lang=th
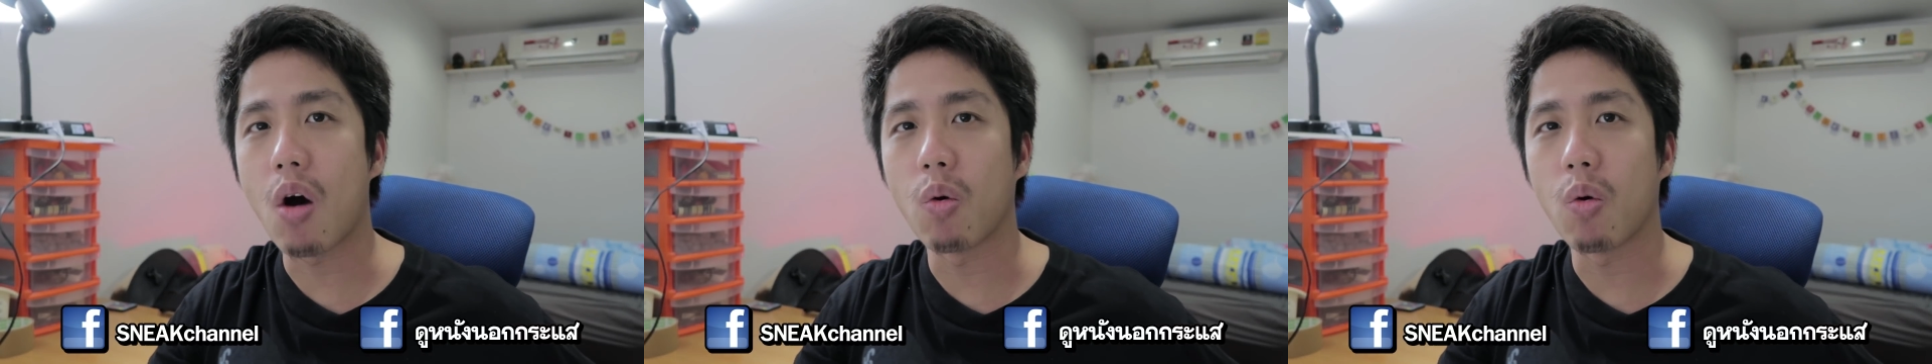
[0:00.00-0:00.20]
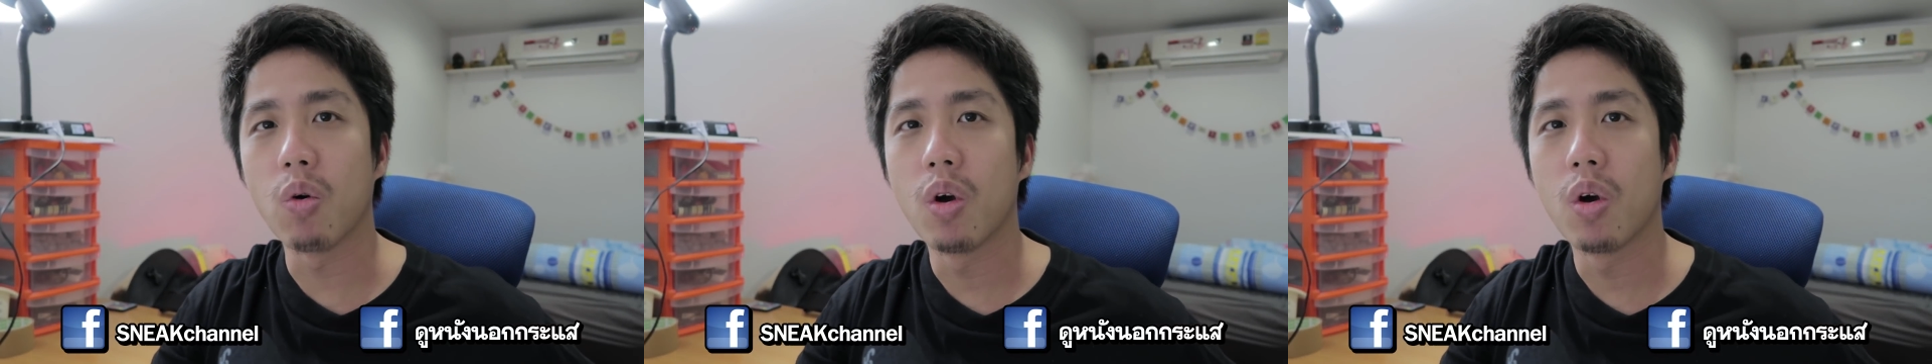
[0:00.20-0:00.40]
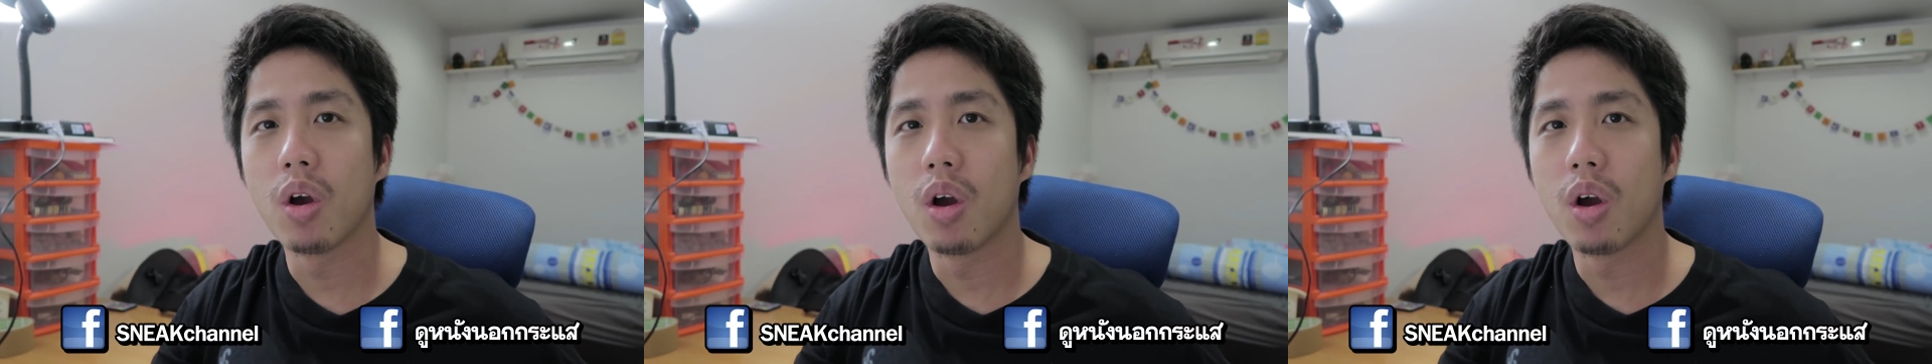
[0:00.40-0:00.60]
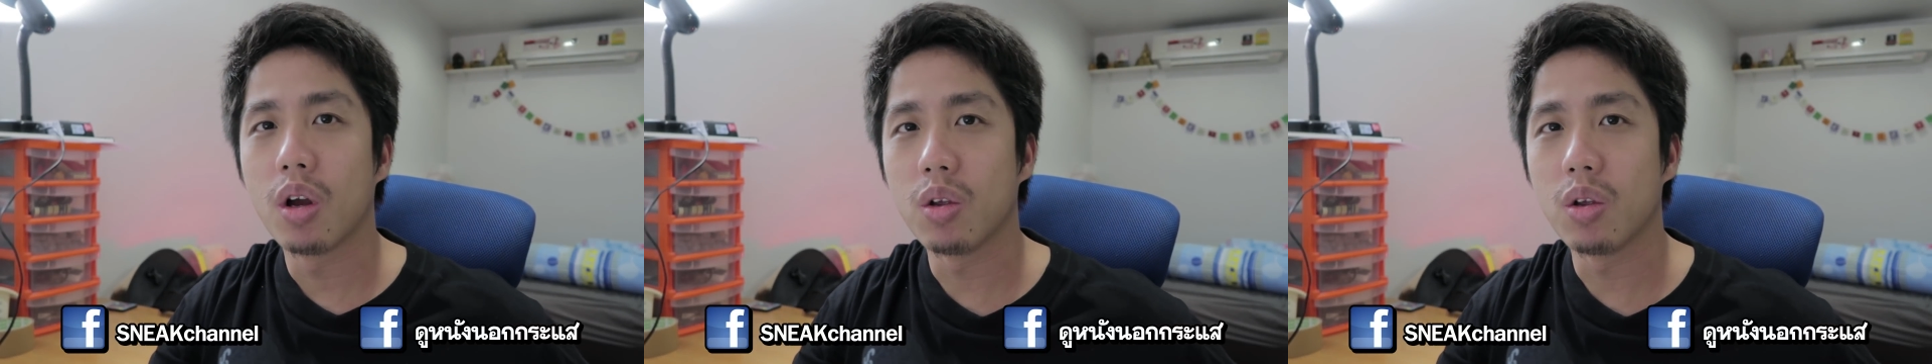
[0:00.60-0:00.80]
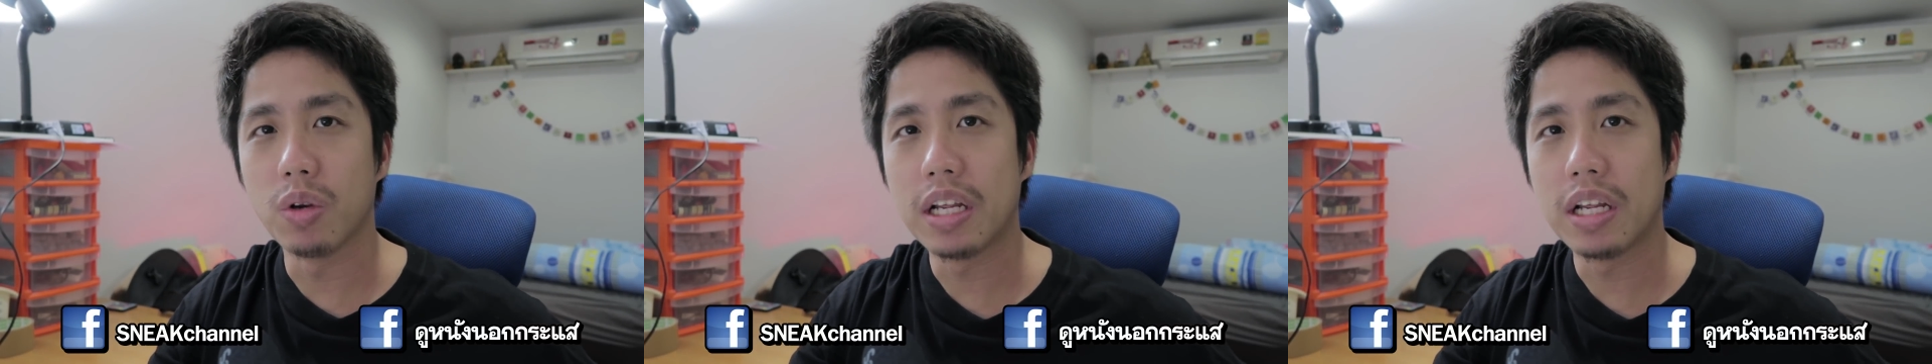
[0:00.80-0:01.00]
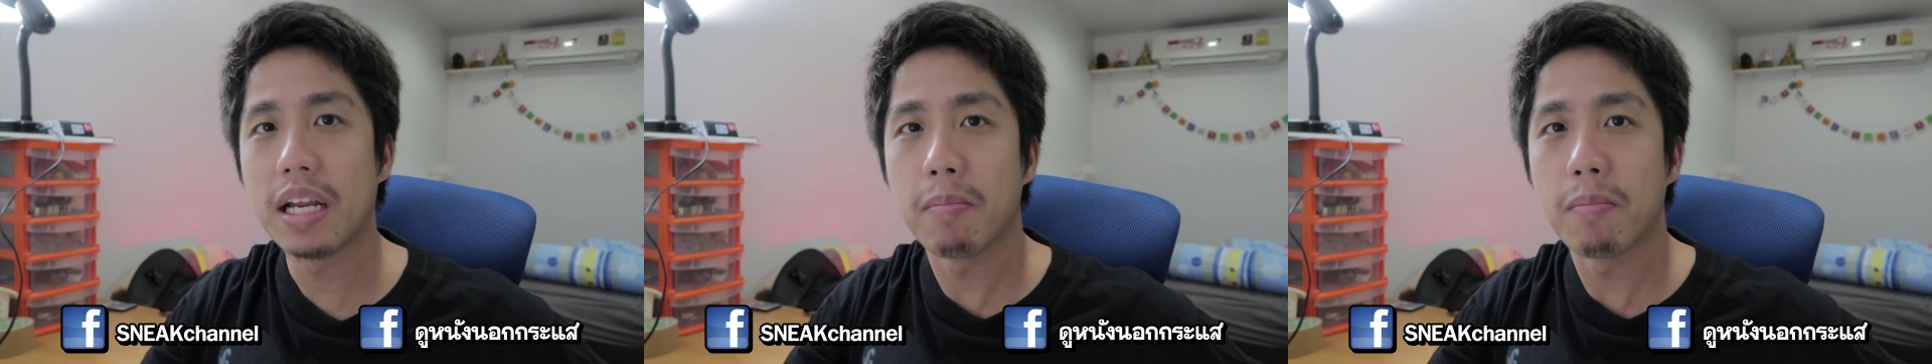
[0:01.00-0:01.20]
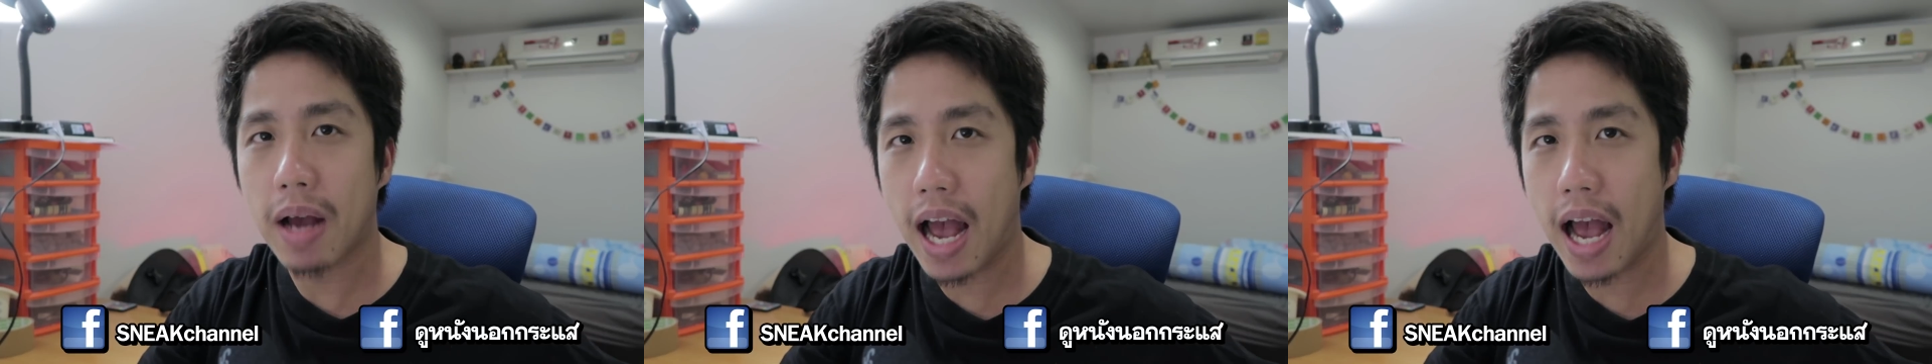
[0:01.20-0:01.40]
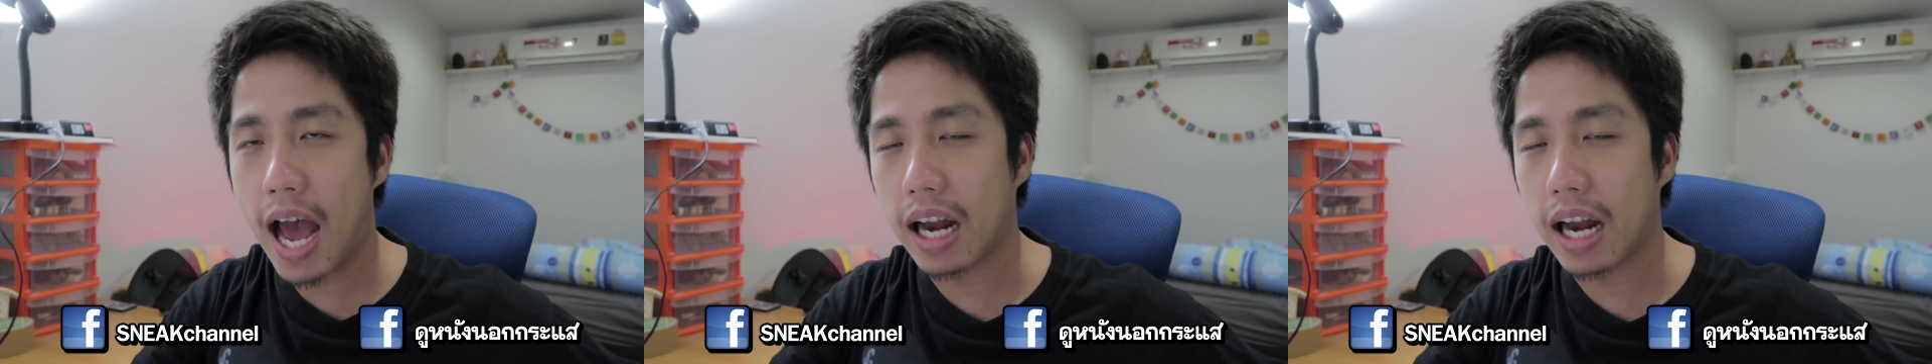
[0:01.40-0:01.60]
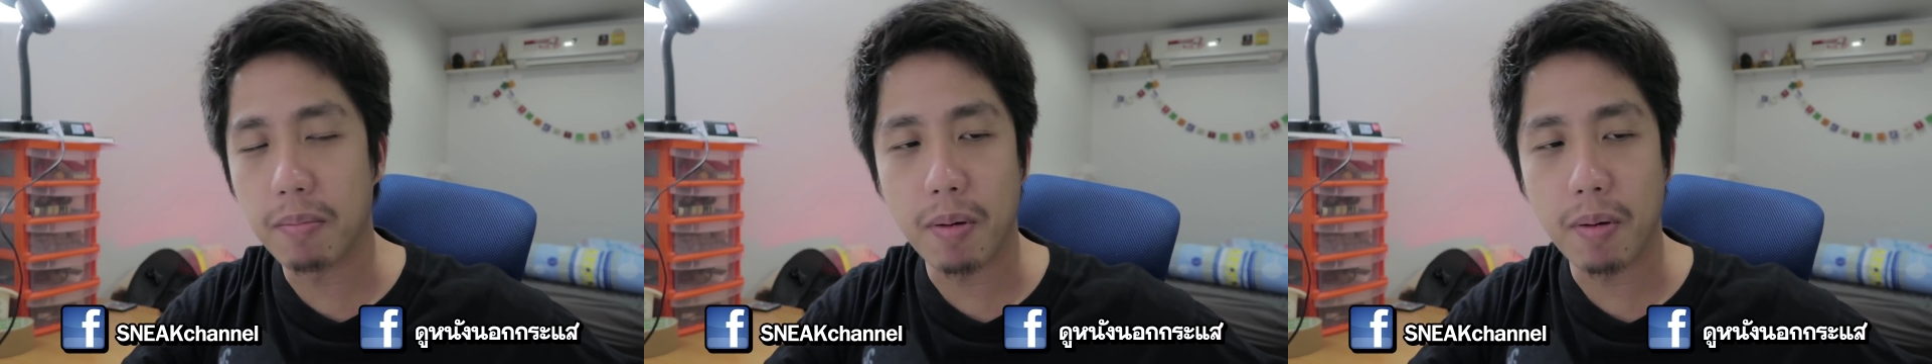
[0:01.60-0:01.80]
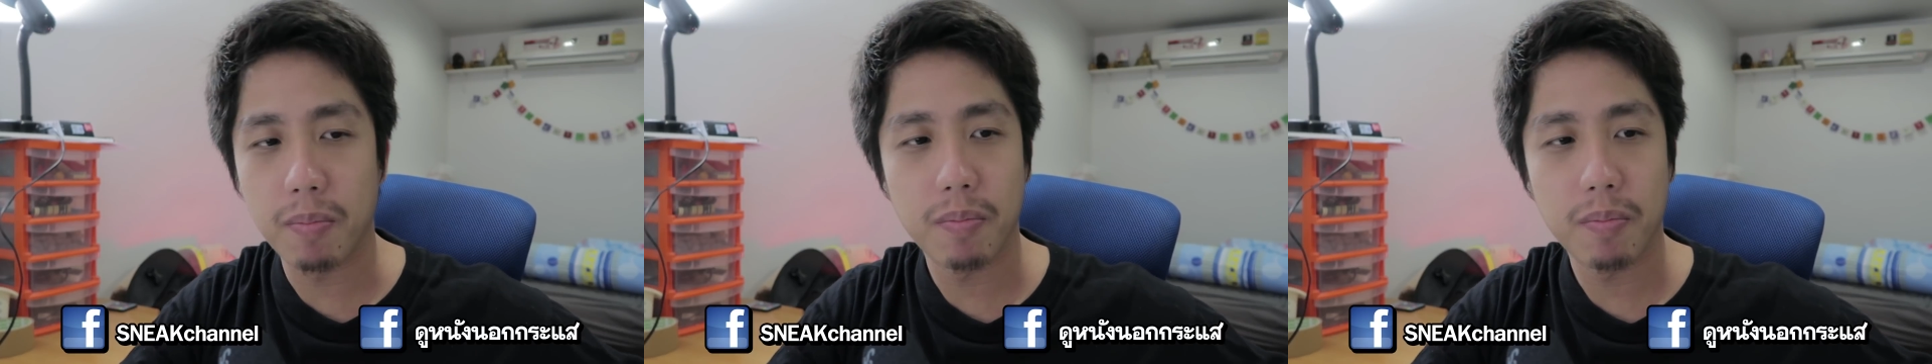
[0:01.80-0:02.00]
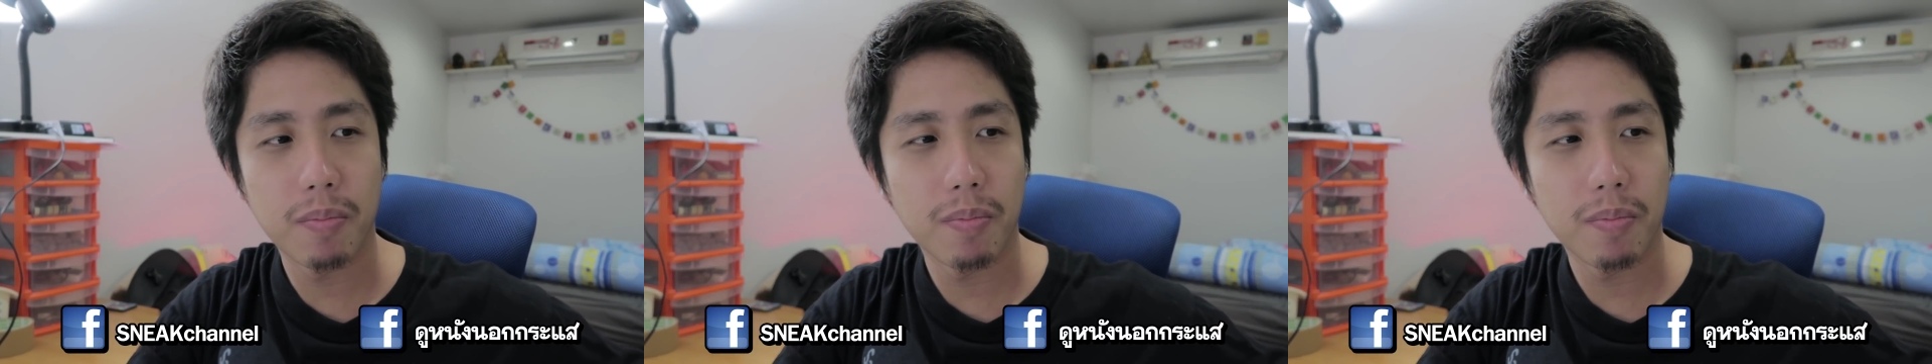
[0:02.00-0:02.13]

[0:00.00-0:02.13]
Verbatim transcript: วๆอยู่ที่ริมหาดแบบ